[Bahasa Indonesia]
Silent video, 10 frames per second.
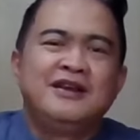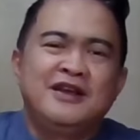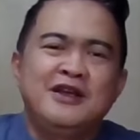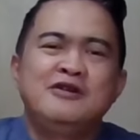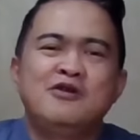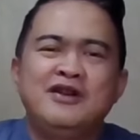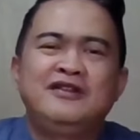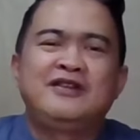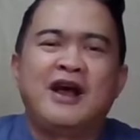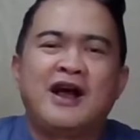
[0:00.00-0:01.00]

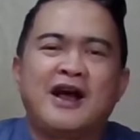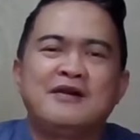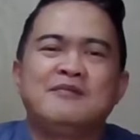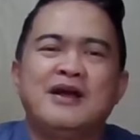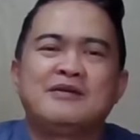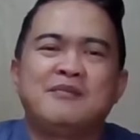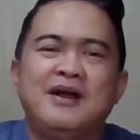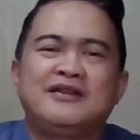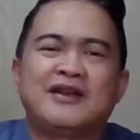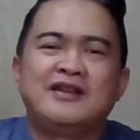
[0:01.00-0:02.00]
Indonesia akan
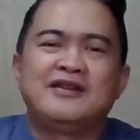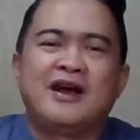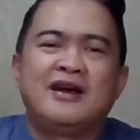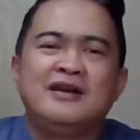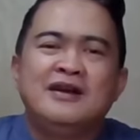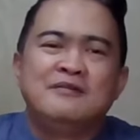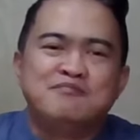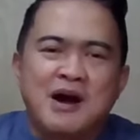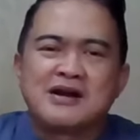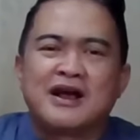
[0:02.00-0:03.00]
baik-baik saja,
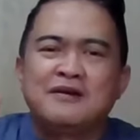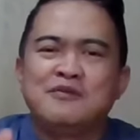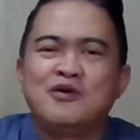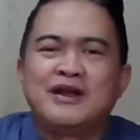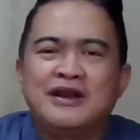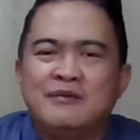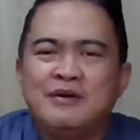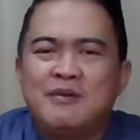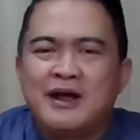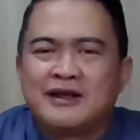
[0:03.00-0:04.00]
bahkan mungkin
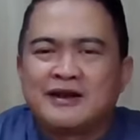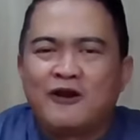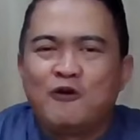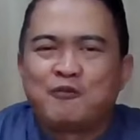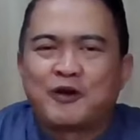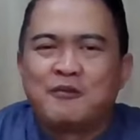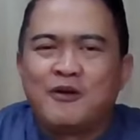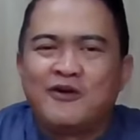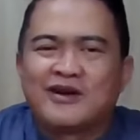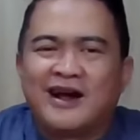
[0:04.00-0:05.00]
lebih baik kalau
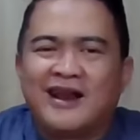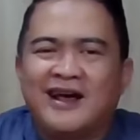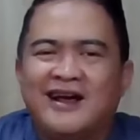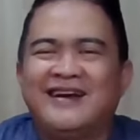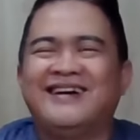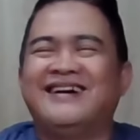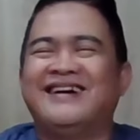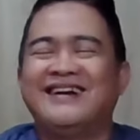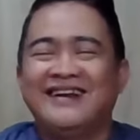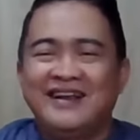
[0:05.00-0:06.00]
Prabowo kalah.
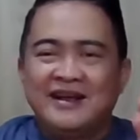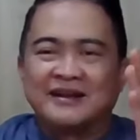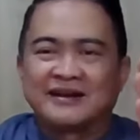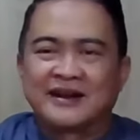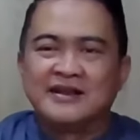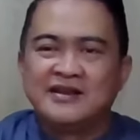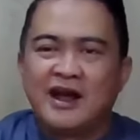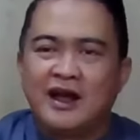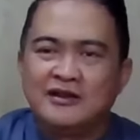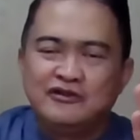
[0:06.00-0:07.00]

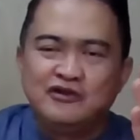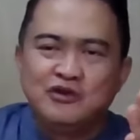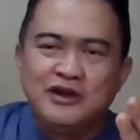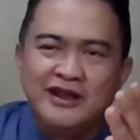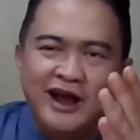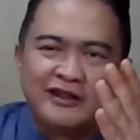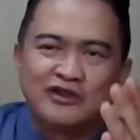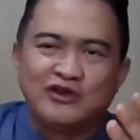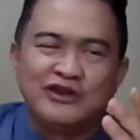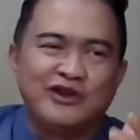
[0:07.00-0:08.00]
Raja Juli
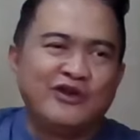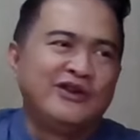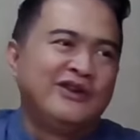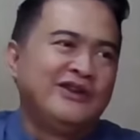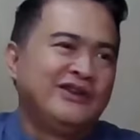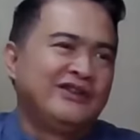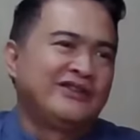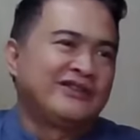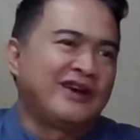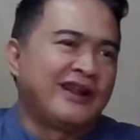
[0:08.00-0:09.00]
Antonio
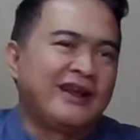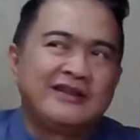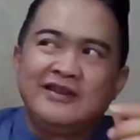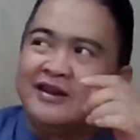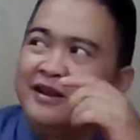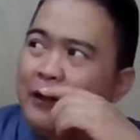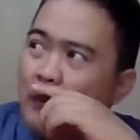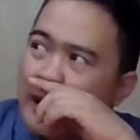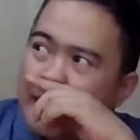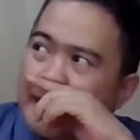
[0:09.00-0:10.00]
sekarang jadi
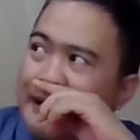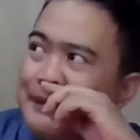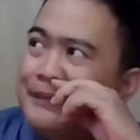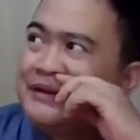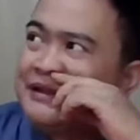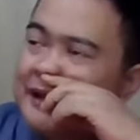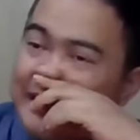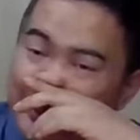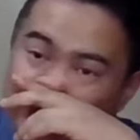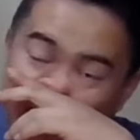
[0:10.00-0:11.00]
wakil
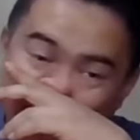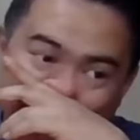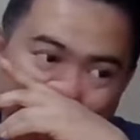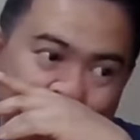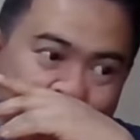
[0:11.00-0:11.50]
menteri apa ya?